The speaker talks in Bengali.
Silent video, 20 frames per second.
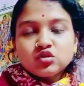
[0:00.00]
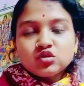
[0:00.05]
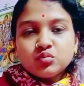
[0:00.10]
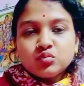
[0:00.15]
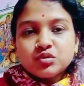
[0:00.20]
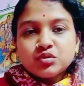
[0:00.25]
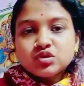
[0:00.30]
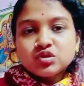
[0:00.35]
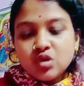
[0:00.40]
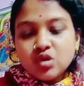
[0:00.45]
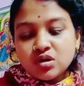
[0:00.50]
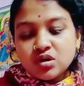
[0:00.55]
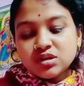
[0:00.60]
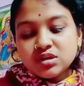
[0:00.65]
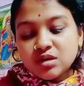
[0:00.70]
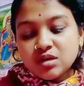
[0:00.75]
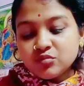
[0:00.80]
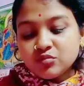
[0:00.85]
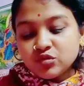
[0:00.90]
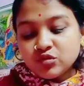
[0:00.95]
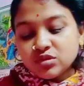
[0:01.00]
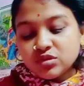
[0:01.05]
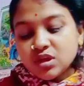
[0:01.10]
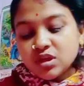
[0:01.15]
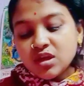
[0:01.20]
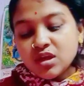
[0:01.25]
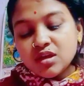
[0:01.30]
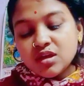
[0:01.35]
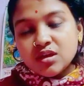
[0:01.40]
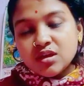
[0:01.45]
চব্বিশ ঘন্টার
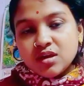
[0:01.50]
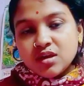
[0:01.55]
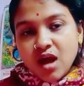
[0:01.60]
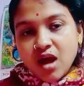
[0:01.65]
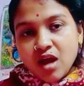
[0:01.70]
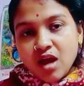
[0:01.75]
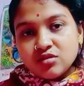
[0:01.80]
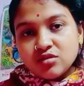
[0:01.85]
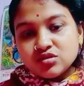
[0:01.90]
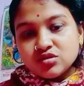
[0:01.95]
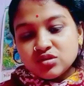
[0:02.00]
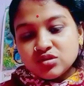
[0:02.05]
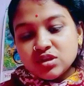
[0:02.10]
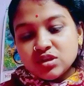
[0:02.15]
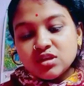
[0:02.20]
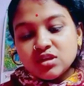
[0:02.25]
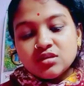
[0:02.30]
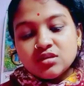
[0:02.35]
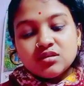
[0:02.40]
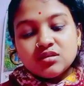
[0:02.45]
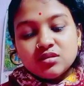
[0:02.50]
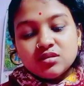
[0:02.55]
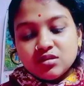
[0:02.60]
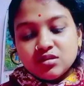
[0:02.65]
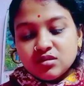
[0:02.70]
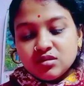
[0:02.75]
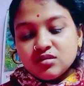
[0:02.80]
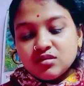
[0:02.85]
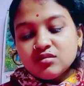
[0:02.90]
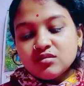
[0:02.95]
মধ্যে আরও যদি
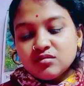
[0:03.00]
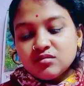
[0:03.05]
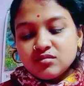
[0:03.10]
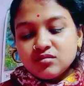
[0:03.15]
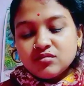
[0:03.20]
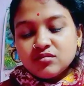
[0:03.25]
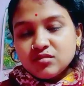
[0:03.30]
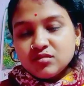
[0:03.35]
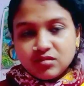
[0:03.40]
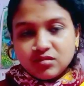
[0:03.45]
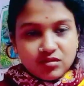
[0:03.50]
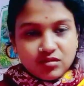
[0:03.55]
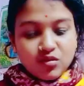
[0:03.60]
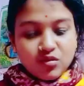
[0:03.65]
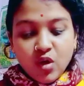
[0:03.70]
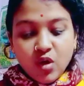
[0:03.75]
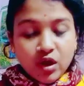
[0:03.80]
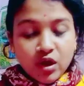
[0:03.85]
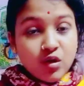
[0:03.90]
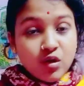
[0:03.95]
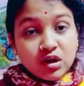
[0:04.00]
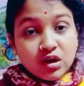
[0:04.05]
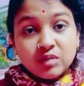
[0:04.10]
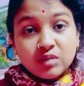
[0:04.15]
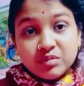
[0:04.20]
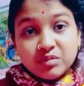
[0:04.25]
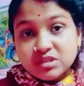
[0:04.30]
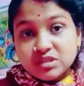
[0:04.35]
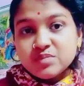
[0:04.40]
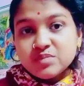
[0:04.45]
কয়েক
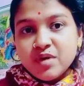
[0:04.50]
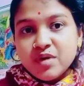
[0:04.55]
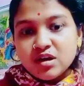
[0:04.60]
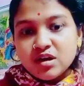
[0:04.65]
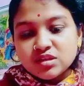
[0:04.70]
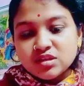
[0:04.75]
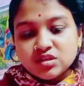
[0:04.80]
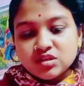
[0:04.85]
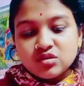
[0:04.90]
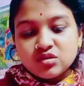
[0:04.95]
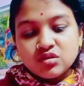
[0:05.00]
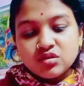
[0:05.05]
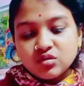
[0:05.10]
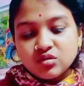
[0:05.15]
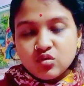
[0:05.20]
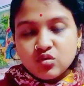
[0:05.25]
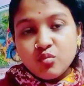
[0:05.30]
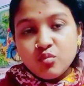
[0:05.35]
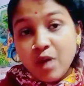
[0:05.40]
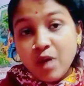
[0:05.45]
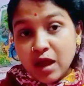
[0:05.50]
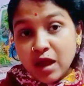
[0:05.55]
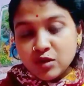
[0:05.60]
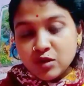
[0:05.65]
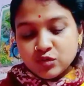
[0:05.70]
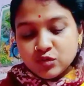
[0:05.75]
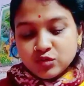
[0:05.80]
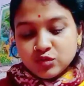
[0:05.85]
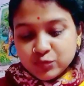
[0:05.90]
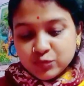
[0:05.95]
ঘন্টা বেশি পাওয়া যেত খুব
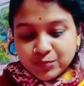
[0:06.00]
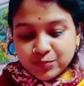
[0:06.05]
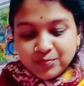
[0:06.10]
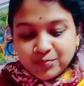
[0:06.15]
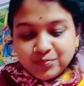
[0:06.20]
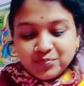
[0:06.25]
ভালো হতো